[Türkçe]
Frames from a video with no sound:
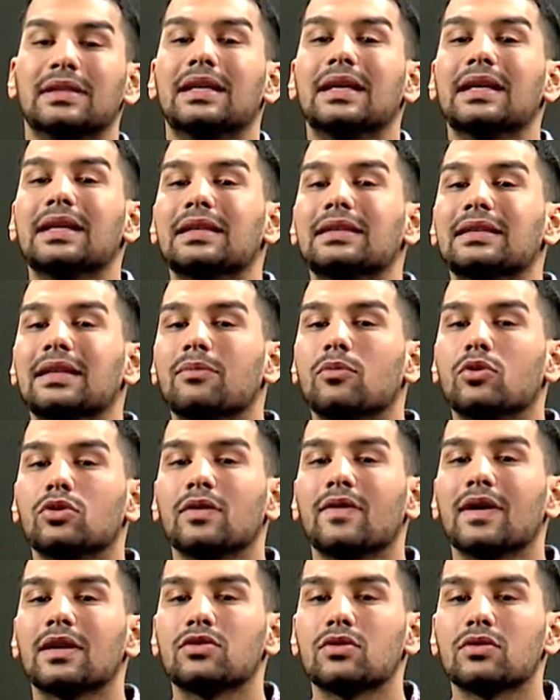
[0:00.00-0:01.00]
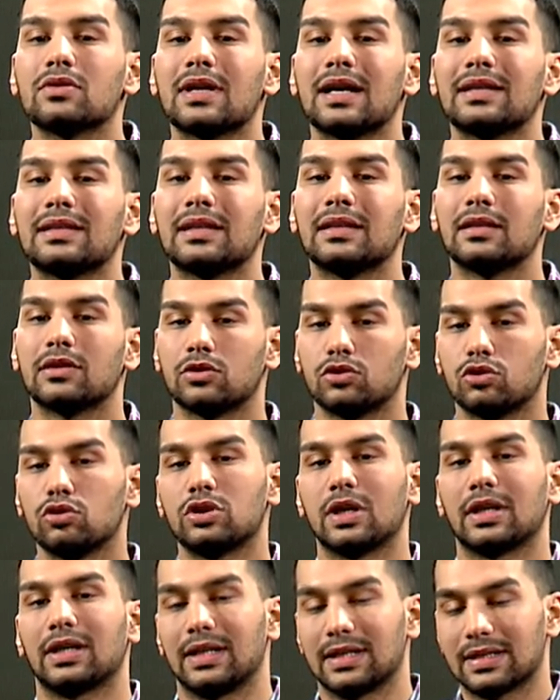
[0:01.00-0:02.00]
Diyette motivasyon zaten şu
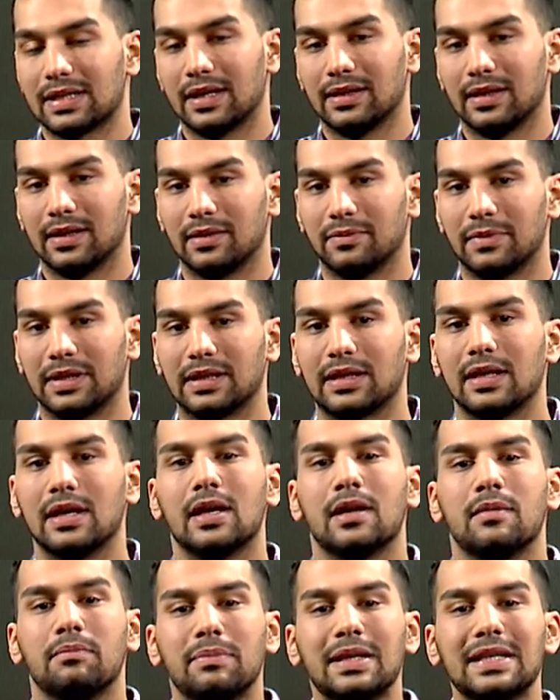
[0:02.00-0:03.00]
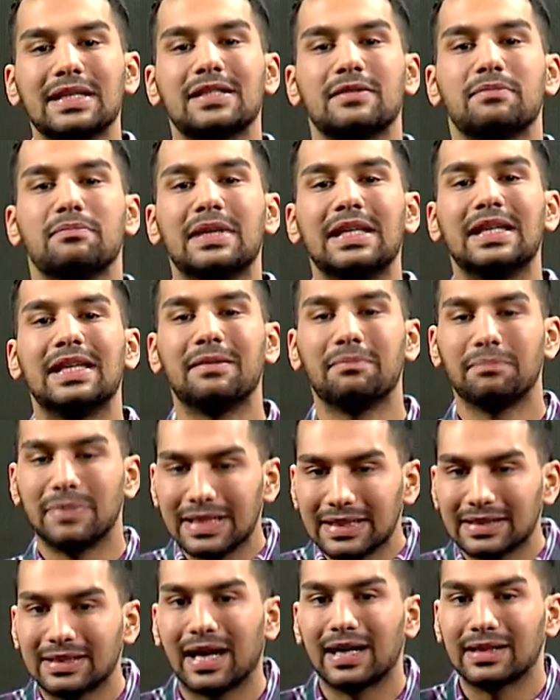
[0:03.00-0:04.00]
şekilde sağlanır minik. Biz miniğin
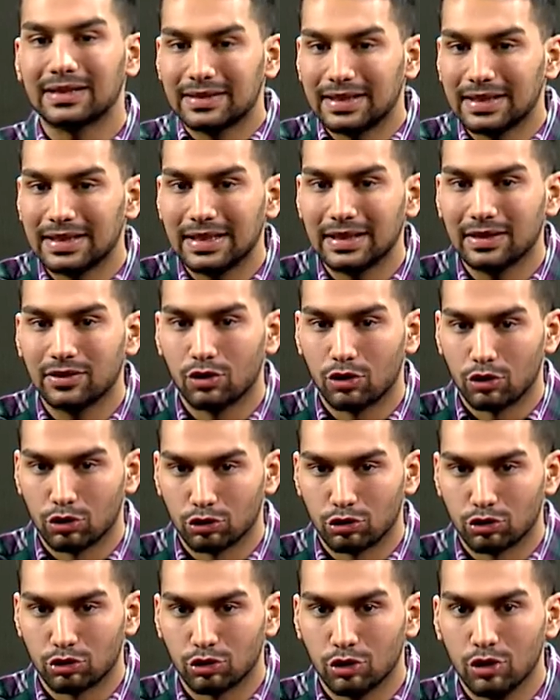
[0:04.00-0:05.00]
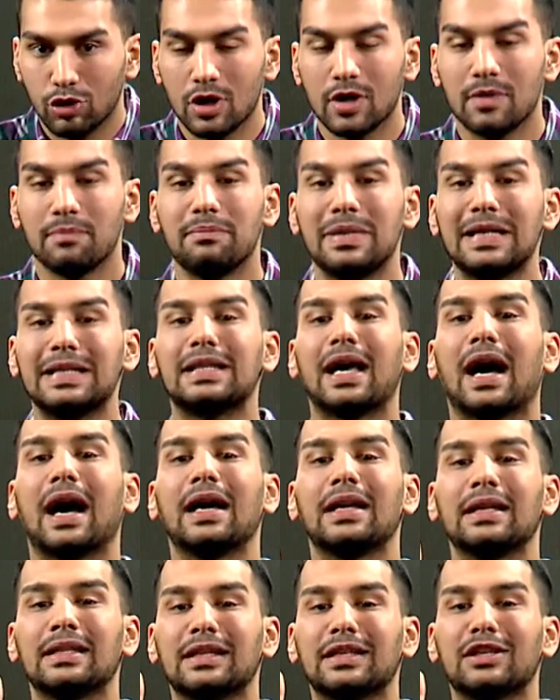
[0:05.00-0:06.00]
bir tarttaki görüntüsünü, bir de
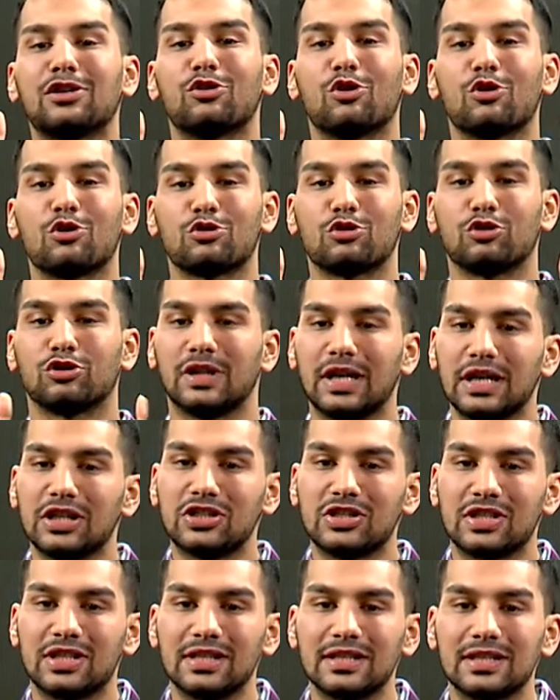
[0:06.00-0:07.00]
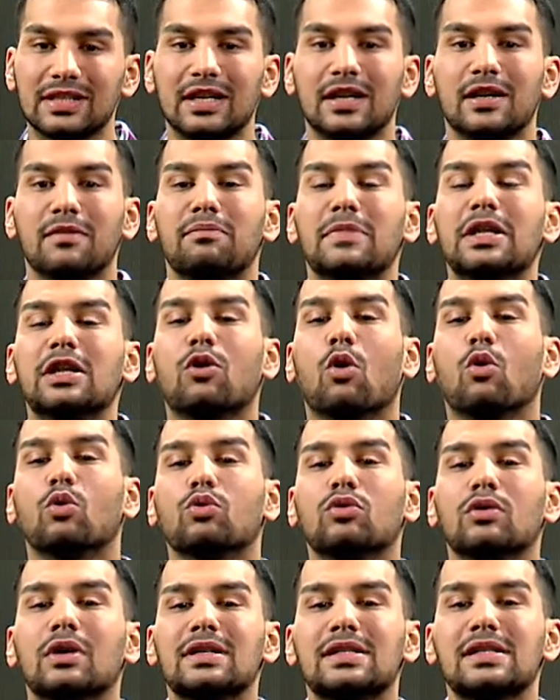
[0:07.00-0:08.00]
aynadaki görüntüsünü değiştiririz. Minik
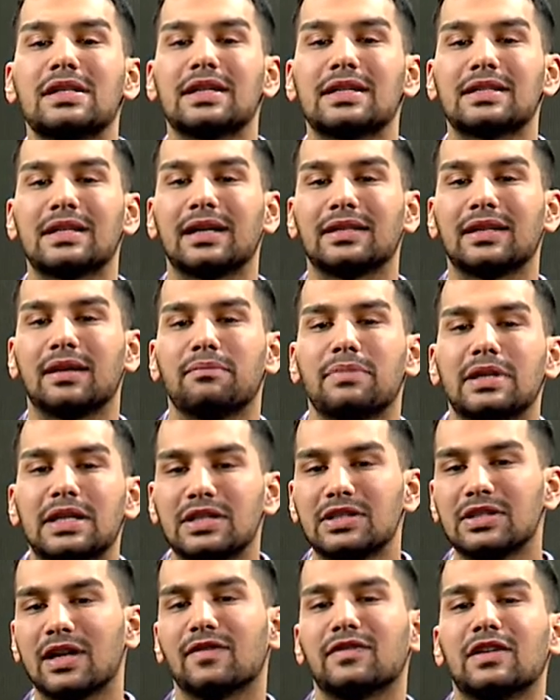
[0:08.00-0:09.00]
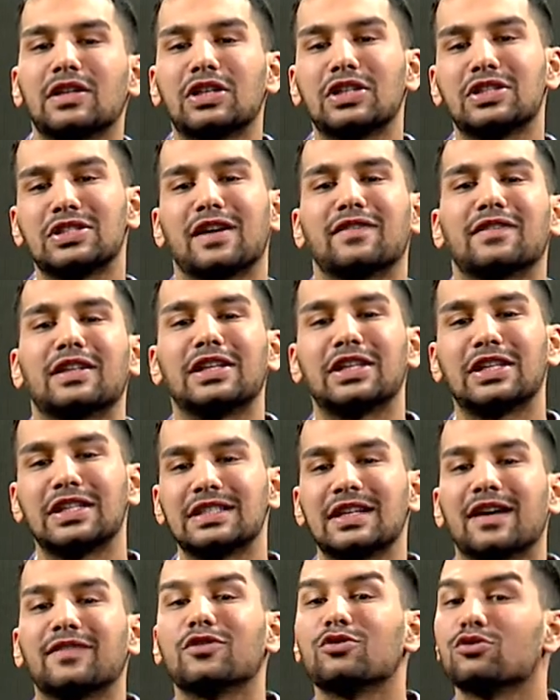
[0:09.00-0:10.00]
onun gazıyla zaten birinci hafta, ikinci hafta,
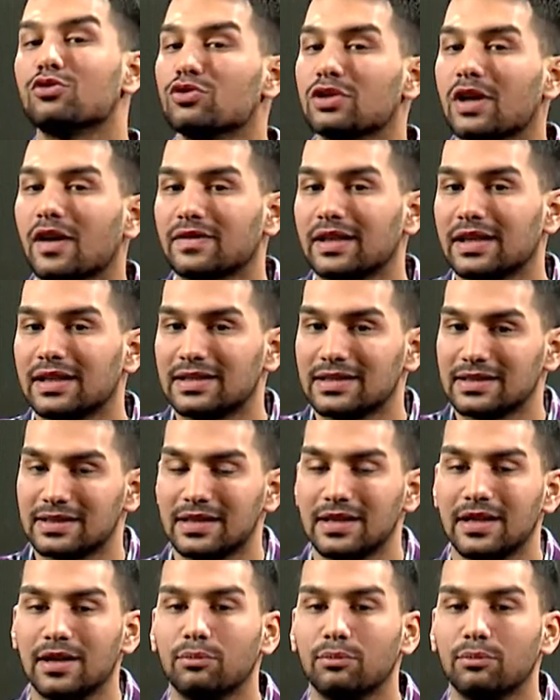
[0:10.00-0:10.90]
ikinci hafta, üçüncü hafta yitirir.